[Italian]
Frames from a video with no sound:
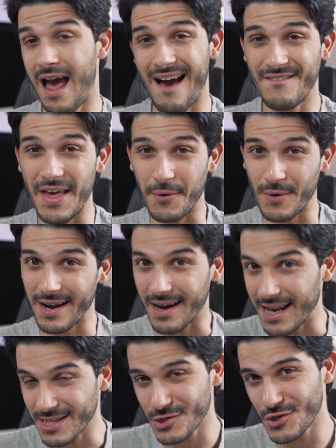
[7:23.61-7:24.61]
avere una
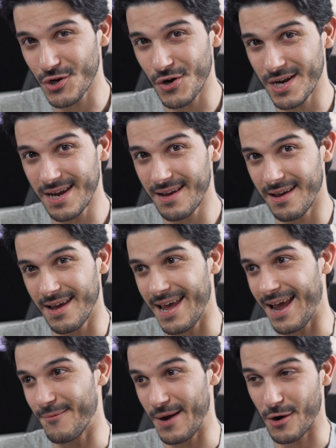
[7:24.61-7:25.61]
relazione,
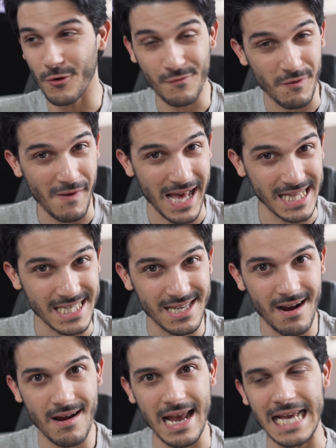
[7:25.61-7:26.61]
una
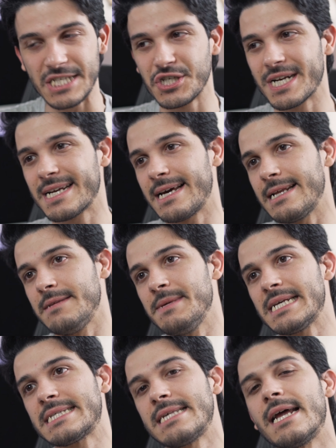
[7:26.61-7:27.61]
convivenza e cercare di
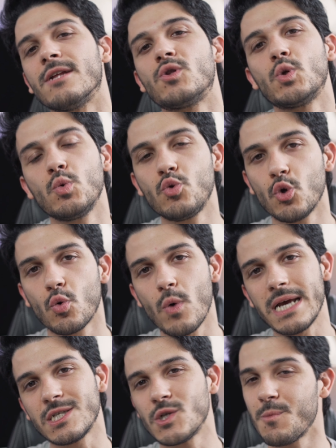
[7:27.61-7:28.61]
mixare tutto
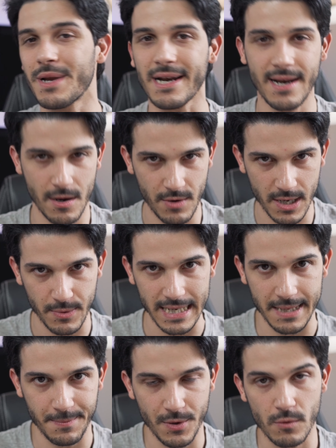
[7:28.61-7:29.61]
questo per creare un
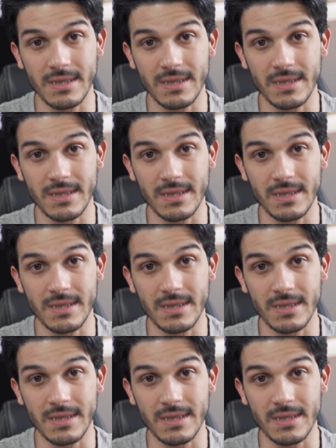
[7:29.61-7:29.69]
equilibrio.